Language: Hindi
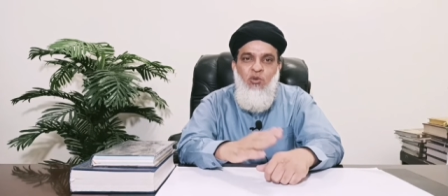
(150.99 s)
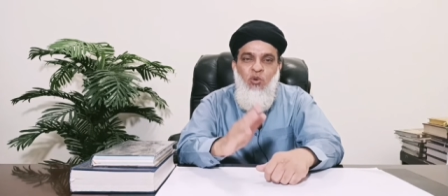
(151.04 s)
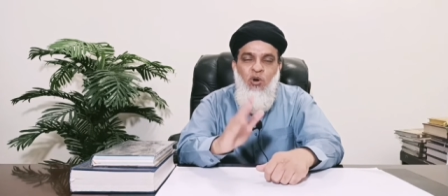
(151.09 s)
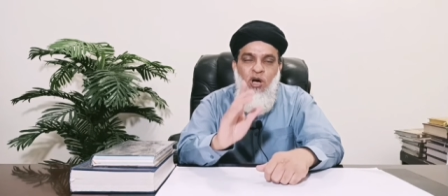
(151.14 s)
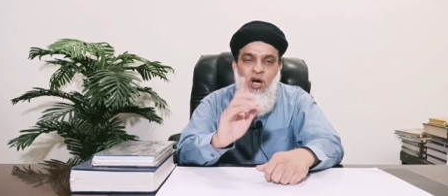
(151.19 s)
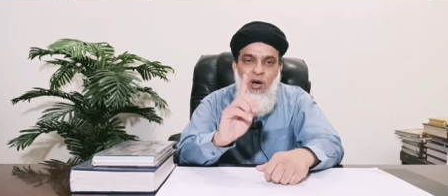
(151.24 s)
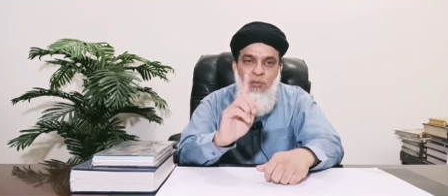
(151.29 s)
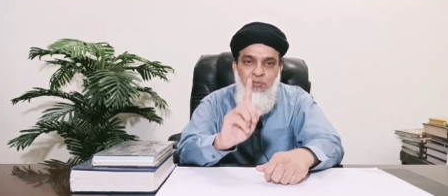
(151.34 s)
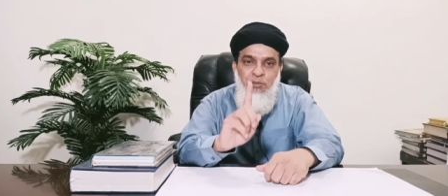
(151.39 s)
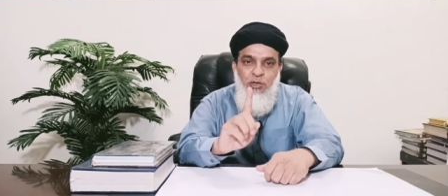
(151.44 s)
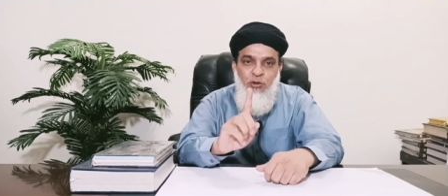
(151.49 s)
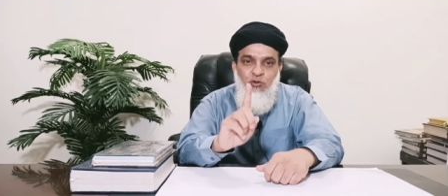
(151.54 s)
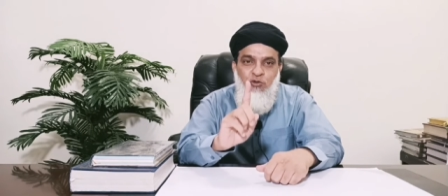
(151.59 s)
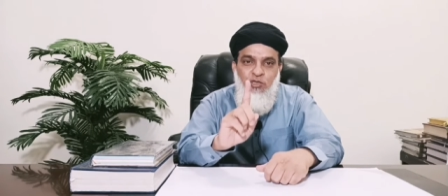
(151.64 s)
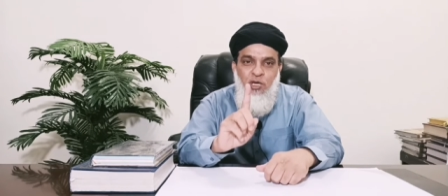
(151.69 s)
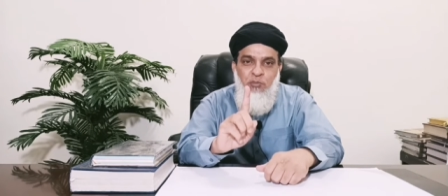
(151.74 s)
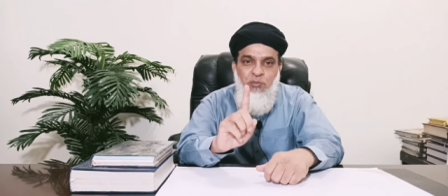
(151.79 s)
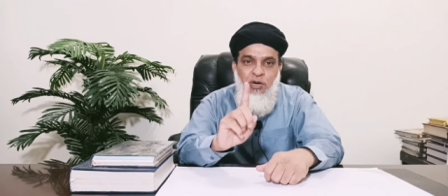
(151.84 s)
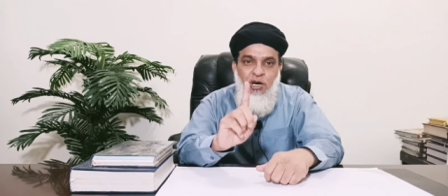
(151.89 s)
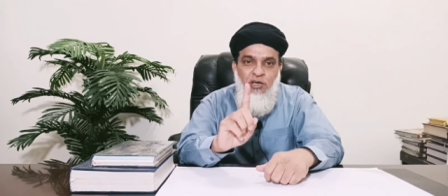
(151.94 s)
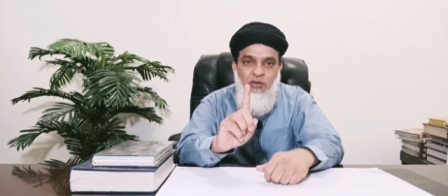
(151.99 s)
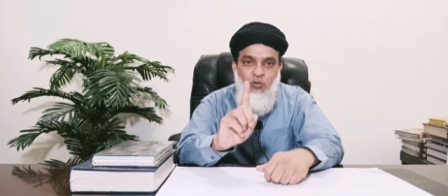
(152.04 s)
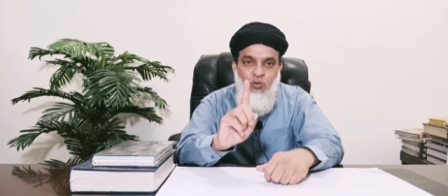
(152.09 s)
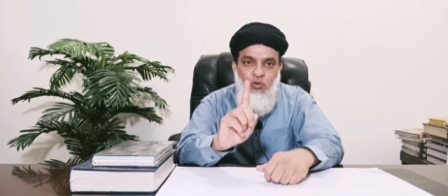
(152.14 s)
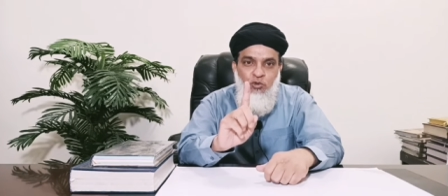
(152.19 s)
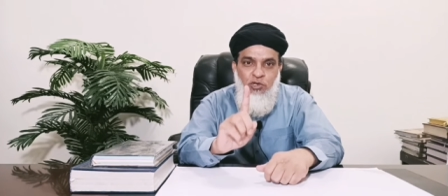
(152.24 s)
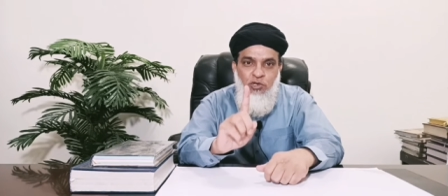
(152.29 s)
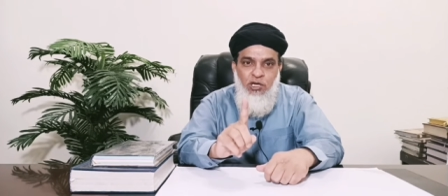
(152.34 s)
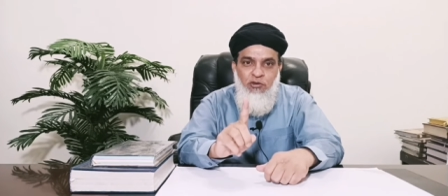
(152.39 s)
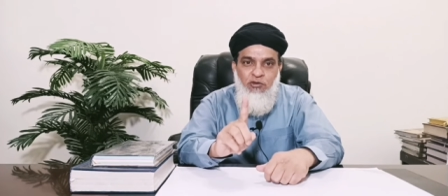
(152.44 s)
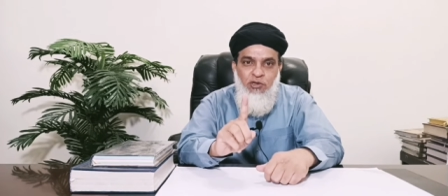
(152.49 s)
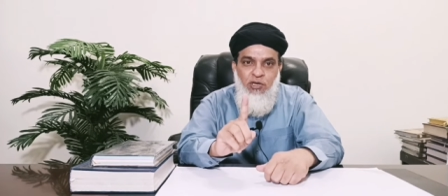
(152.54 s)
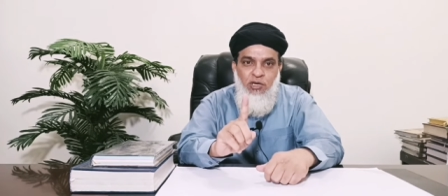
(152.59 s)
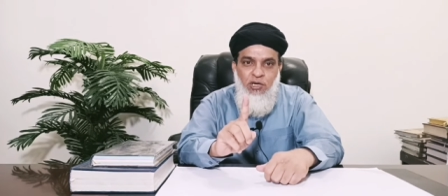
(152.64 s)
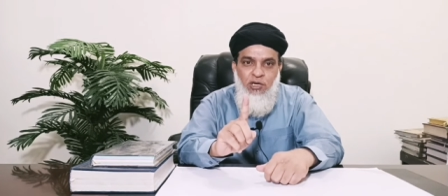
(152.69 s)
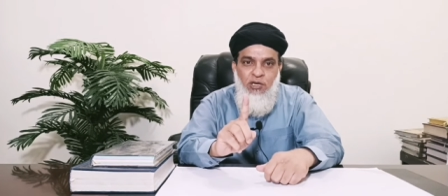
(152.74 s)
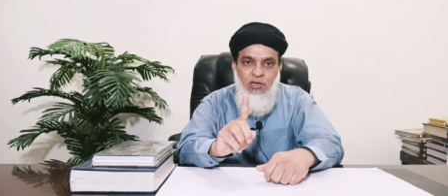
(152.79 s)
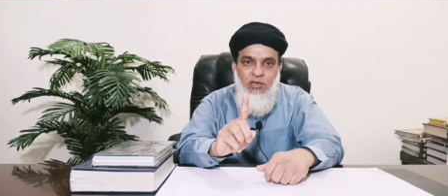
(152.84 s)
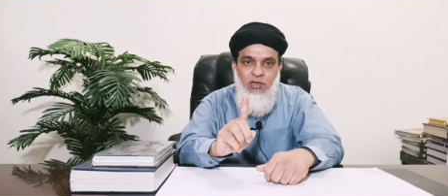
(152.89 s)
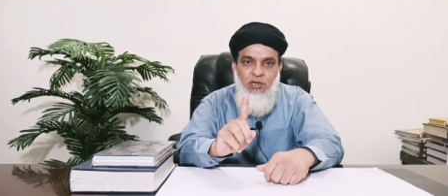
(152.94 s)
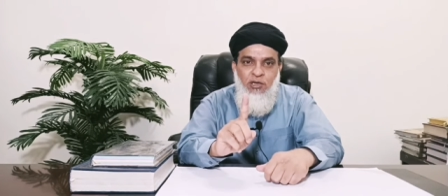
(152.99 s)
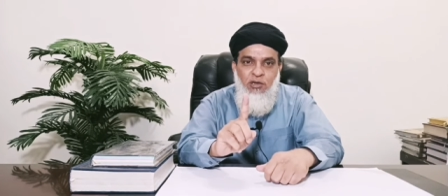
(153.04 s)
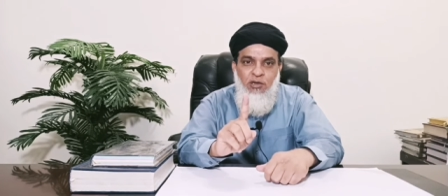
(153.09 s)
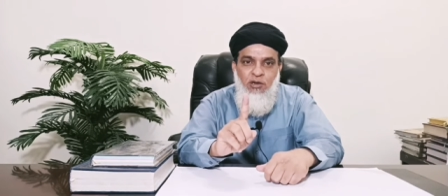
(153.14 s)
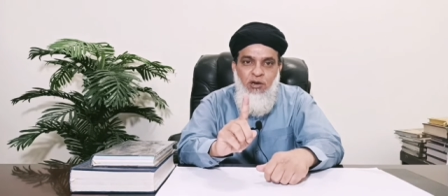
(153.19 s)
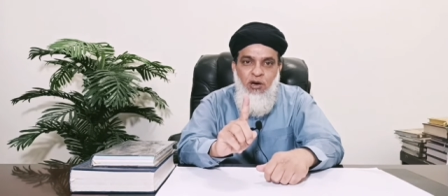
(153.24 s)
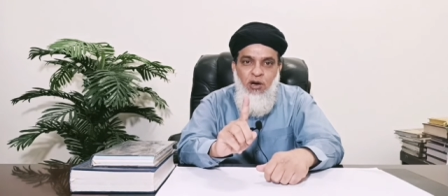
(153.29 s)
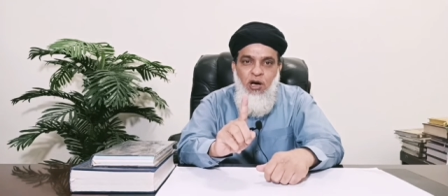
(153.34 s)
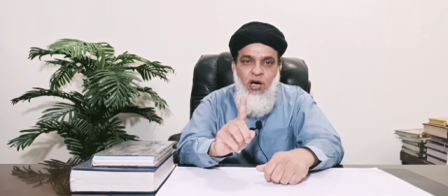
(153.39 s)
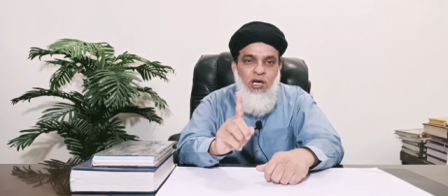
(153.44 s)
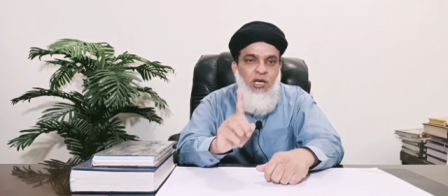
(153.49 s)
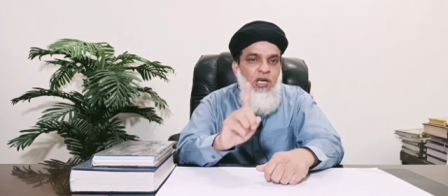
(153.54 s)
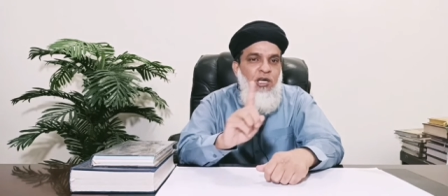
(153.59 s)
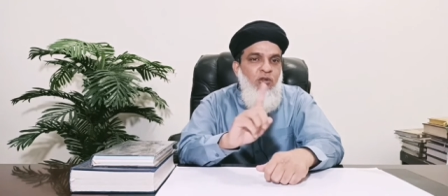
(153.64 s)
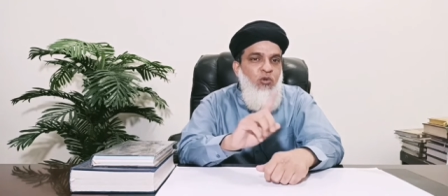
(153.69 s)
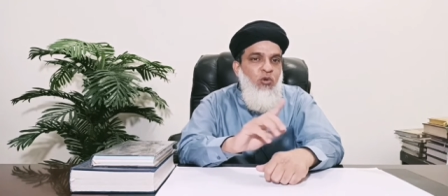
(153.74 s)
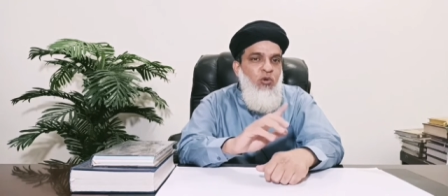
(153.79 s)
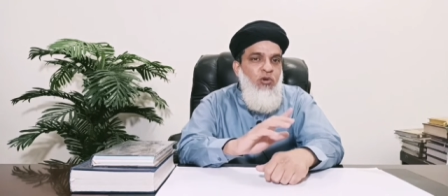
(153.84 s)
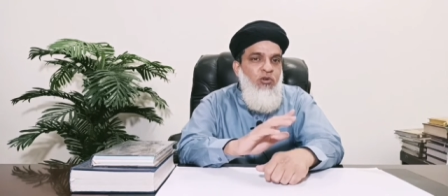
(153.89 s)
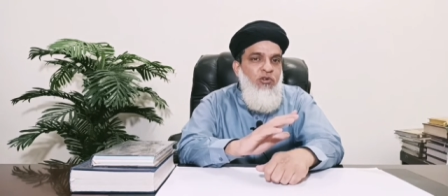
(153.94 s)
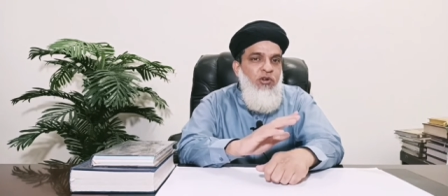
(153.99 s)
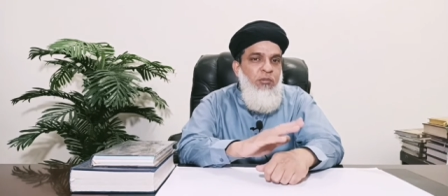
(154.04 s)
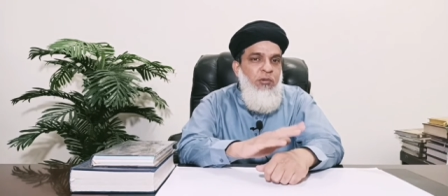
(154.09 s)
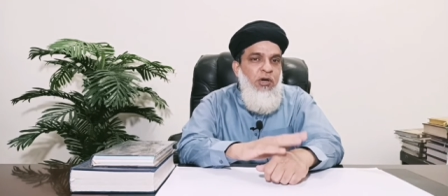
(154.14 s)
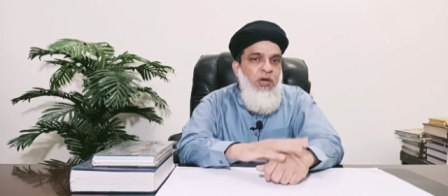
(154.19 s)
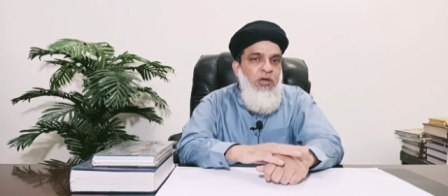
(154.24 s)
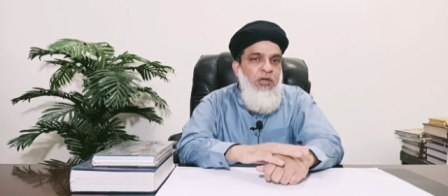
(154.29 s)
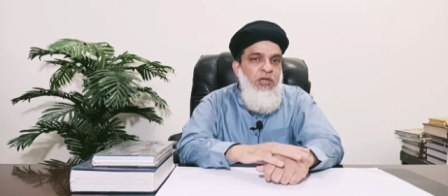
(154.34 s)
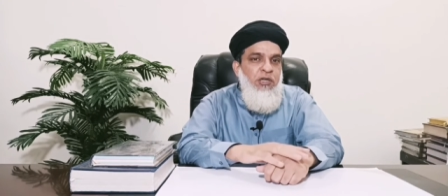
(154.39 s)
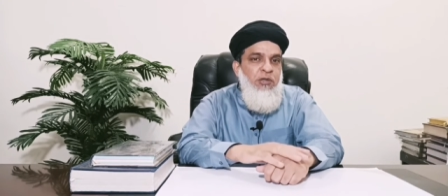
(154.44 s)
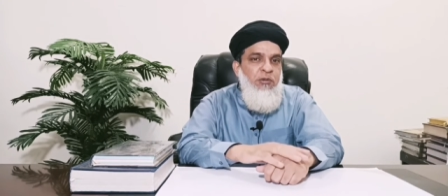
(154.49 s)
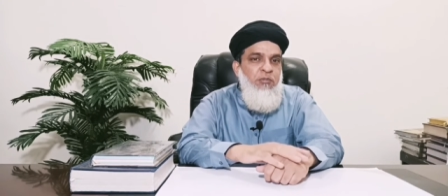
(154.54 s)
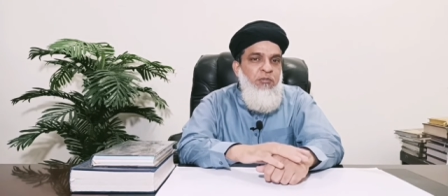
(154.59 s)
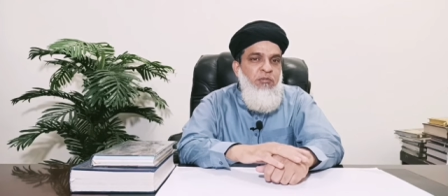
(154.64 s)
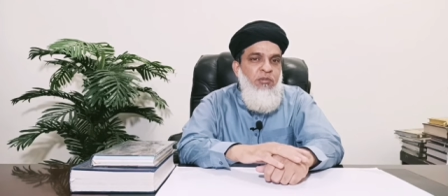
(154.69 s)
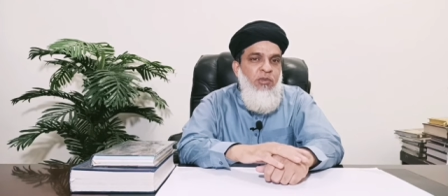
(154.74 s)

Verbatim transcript: तो अब भी उसके पास गुंजाइश है अगला तोहर जब आए